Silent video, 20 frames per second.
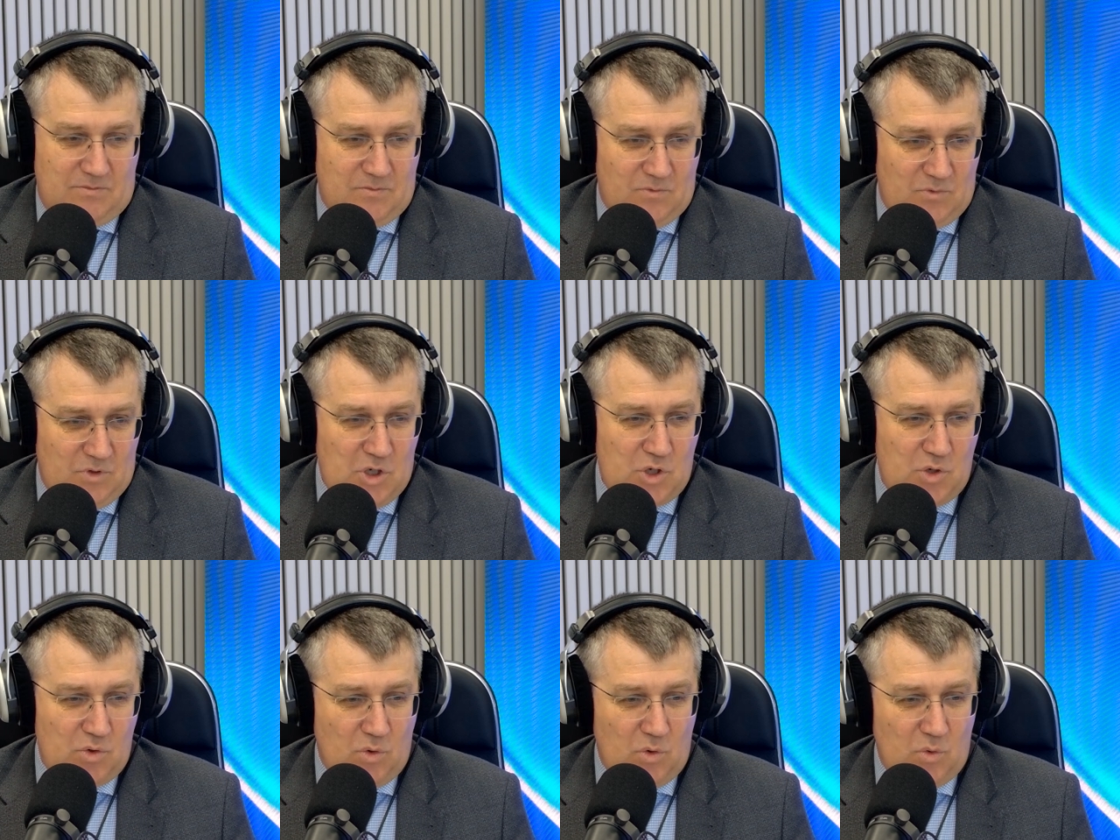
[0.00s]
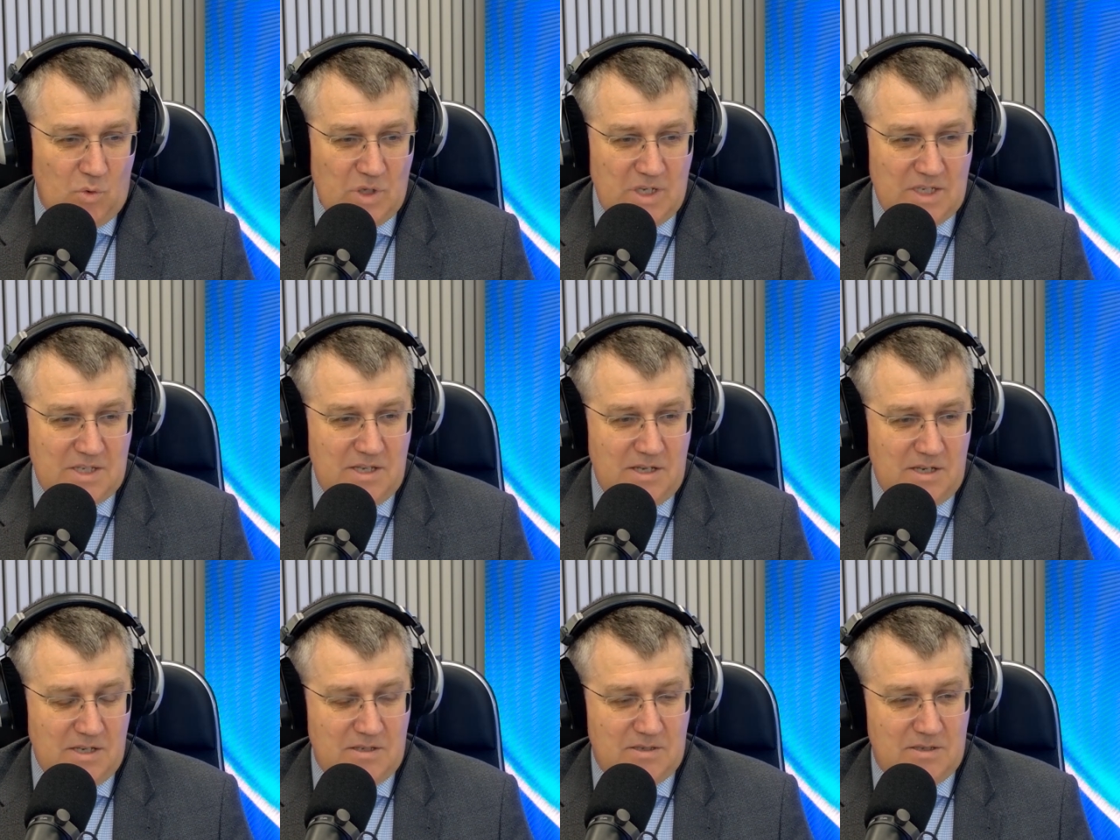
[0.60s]
Еще у нас
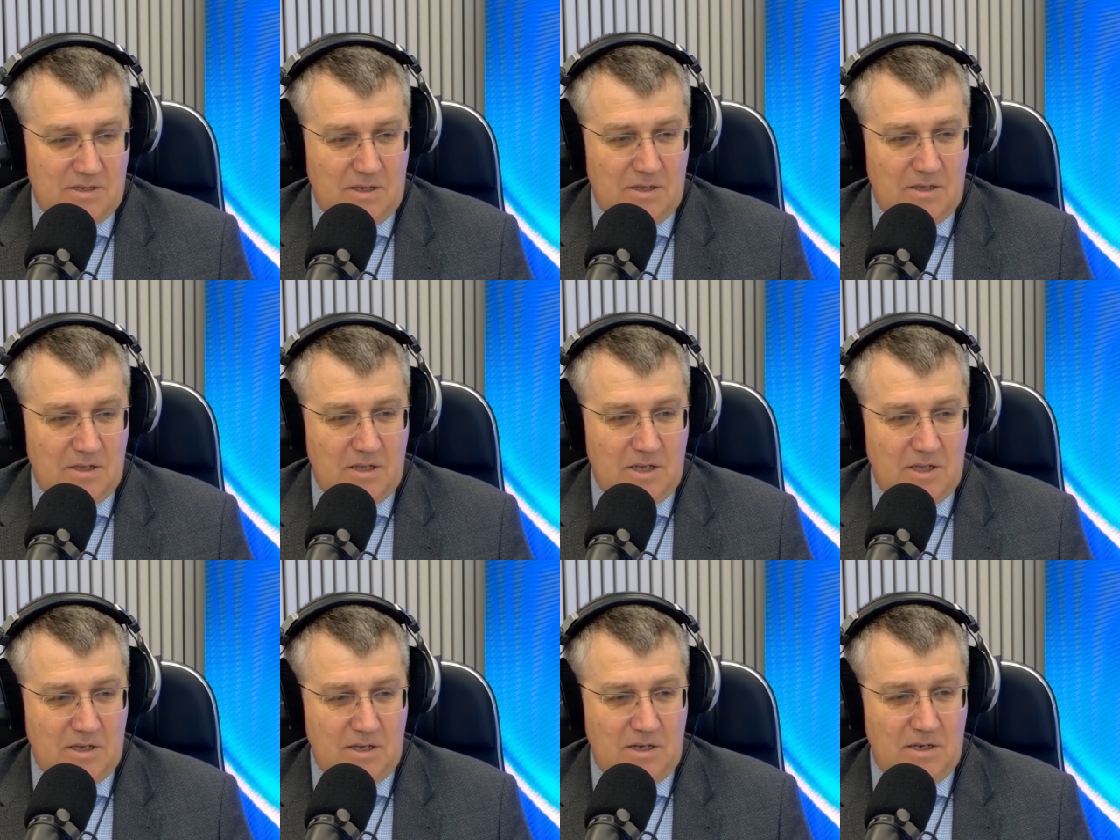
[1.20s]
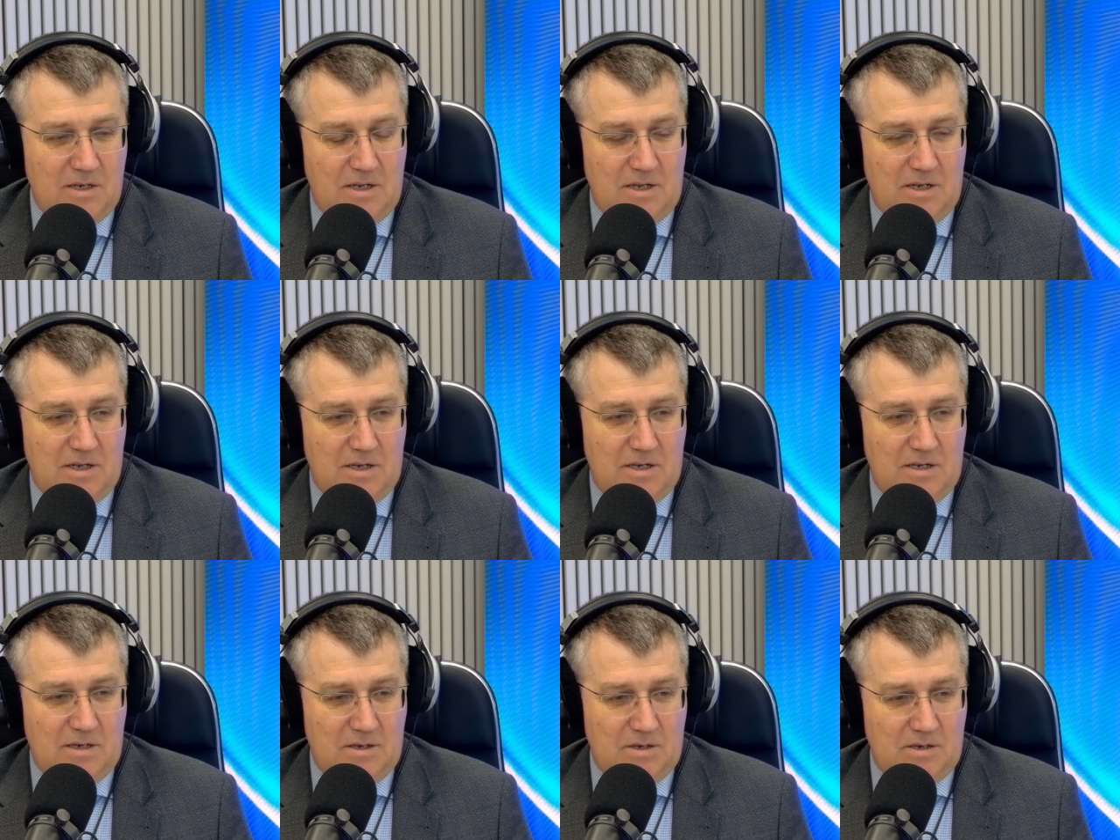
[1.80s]
есть
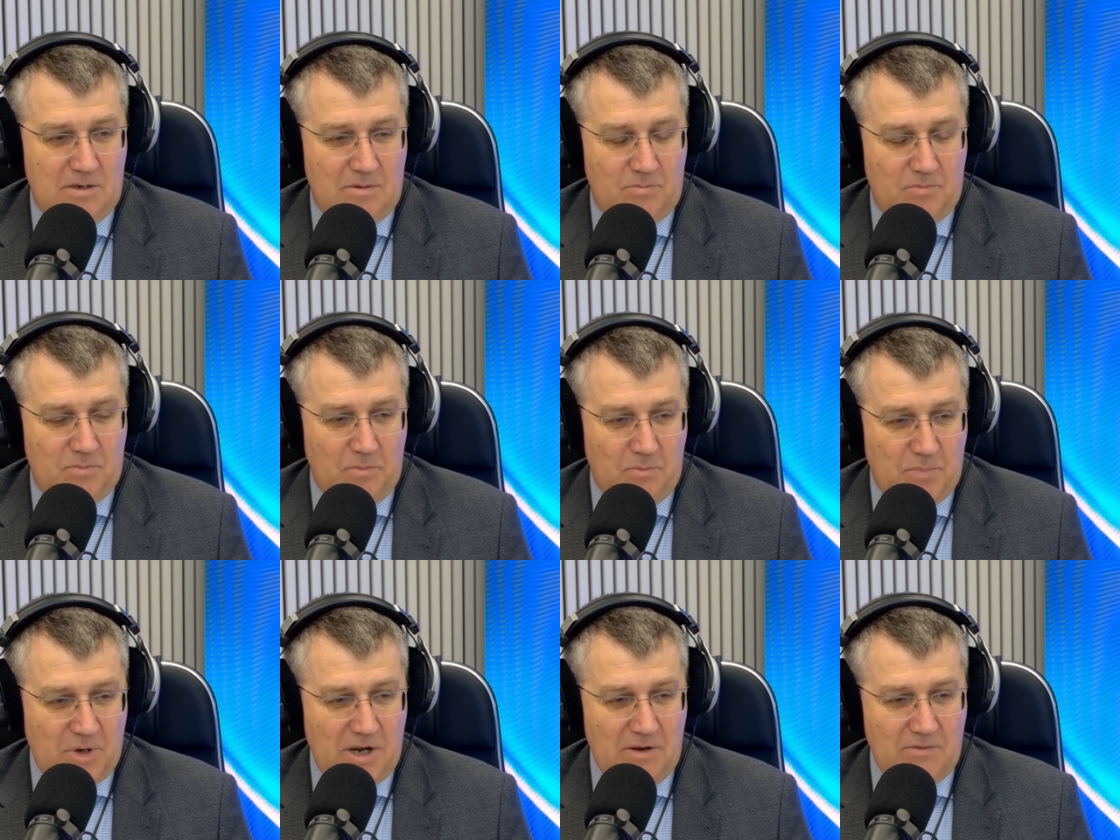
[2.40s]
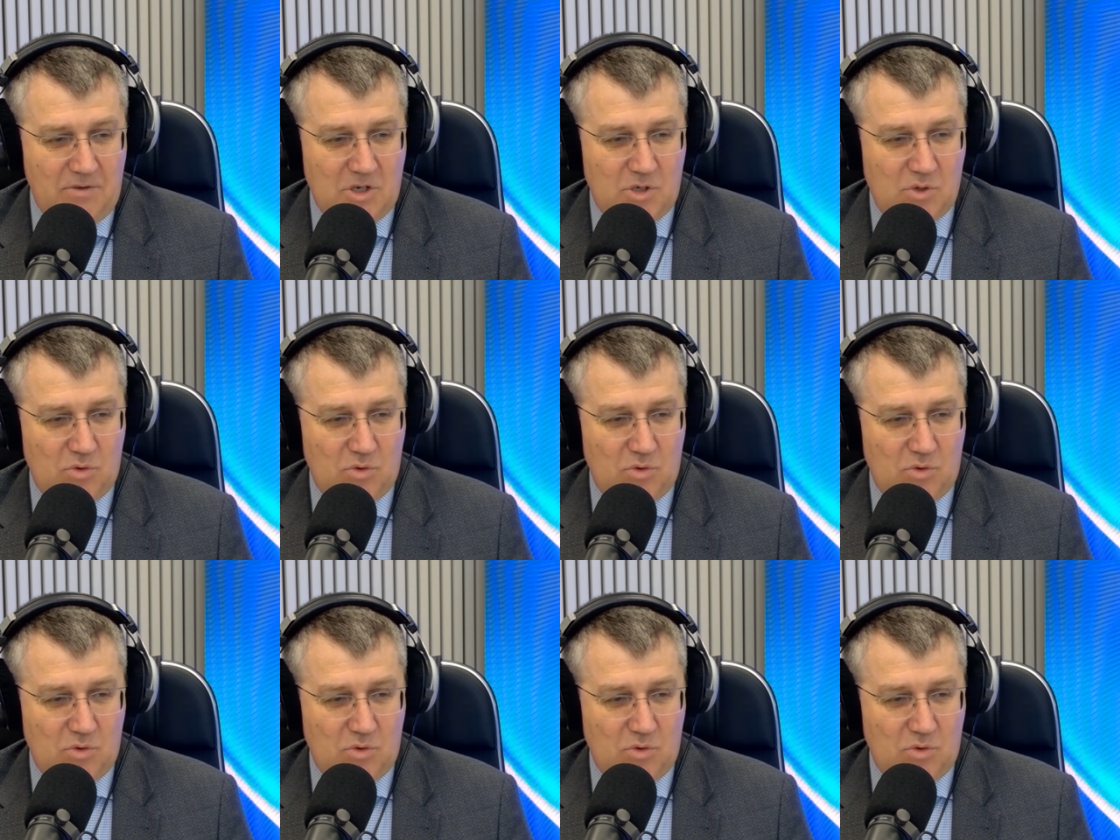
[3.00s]
законодательное право,